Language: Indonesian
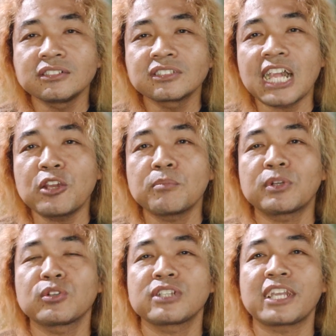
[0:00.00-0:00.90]
kalau
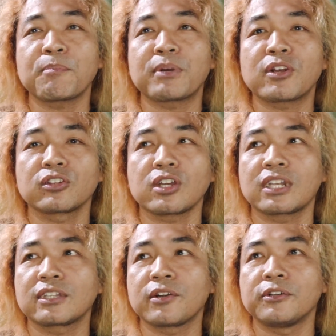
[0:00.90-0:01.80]
menurut saya penonton
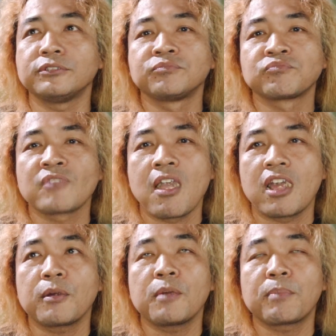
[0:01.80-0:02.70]
atau
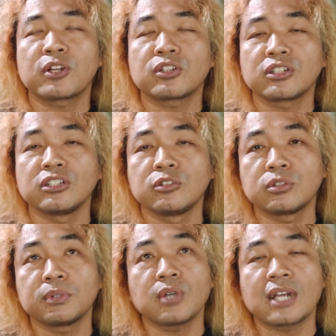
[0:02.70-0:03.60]
apa penonton di
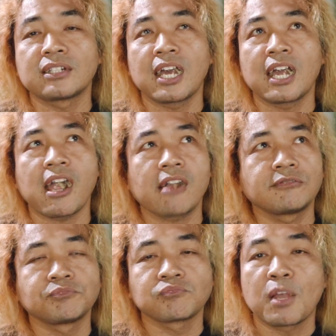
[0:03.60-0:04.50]
YouTube itu ada
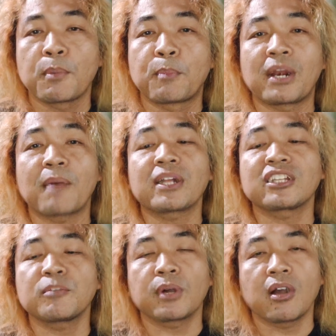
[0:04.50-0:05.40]
beberapa
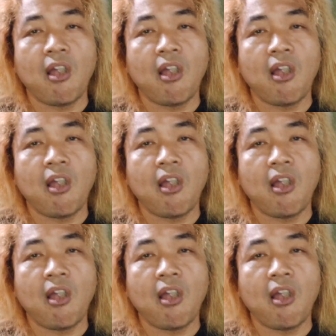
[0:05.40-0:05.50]
tipe